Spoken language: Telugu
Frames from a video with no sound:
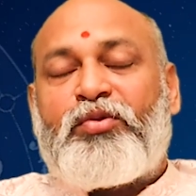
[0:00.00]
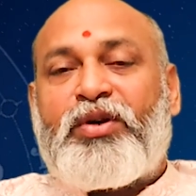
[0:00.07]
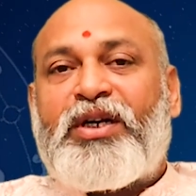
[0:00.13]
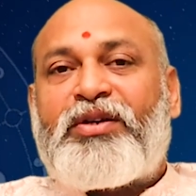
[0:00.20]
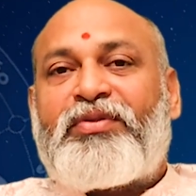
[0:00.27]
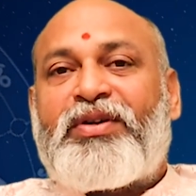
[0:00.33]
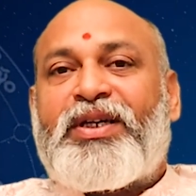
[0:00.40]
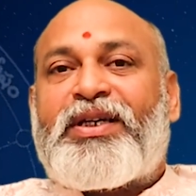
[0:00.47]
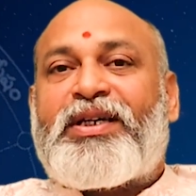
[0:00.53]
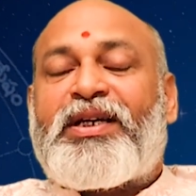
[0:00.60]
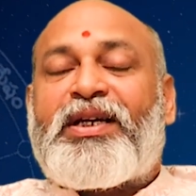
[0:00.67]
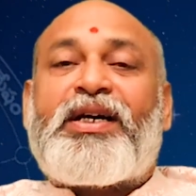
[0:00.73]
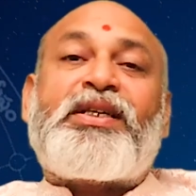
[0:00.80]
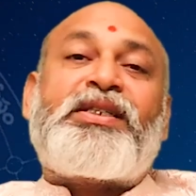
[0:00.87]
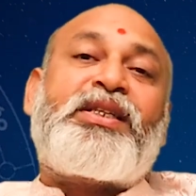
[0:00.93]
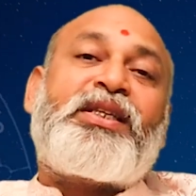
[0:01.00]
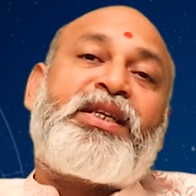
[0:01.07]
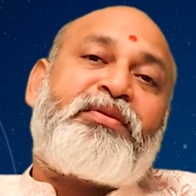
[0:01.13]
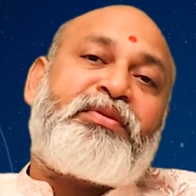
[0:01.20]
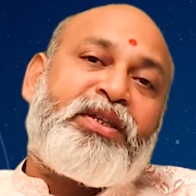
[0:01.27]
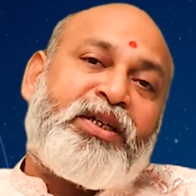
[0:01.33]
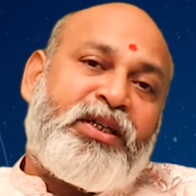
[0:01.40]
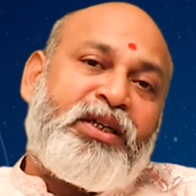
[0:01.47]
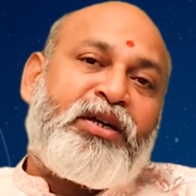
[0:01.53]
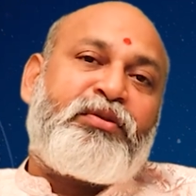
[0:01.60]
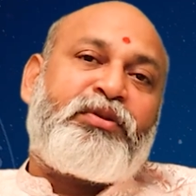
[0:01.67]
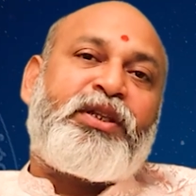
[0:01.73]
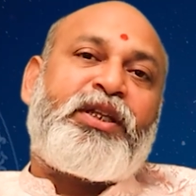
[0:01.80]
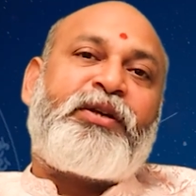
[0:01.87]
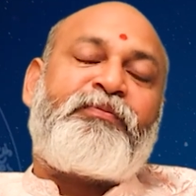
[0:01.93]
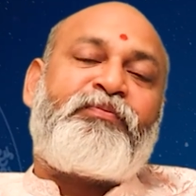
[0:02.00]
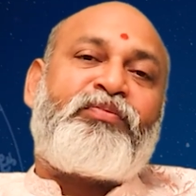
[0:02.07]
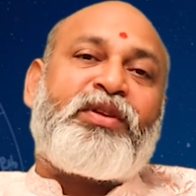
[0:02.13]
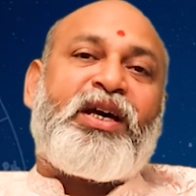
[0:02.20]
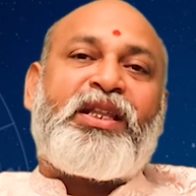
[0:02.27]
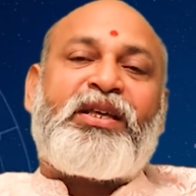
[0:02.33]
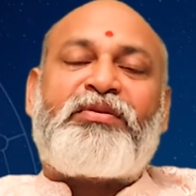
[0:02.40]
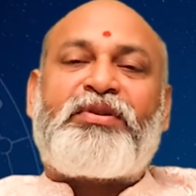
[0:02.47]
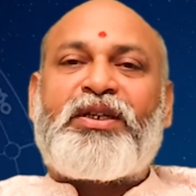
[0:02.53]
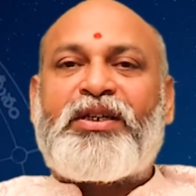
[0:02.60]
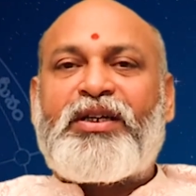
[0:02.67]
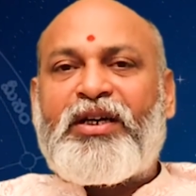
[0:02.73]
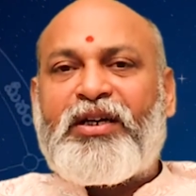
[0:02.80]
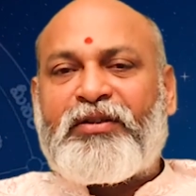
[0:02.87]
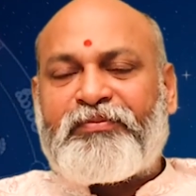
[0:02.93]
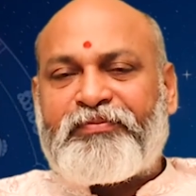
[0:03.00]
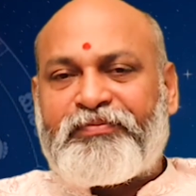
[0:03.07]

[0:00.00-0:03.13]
ఉన్నటువంటి గ్రహస్థితి ఏ విధంగా ఉంది అదేవిధంగా